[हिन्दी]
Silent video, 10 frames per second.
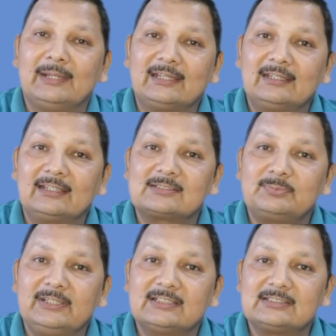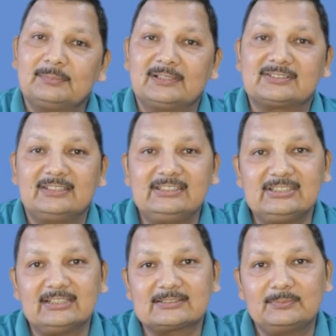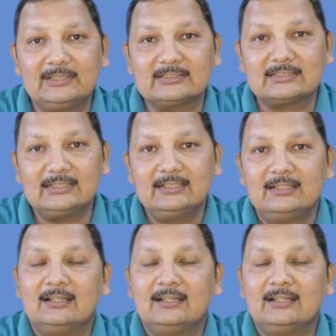बैंकिंग एक्सपीरियंस है प्लस टीचिंग एक्सपीरियंस है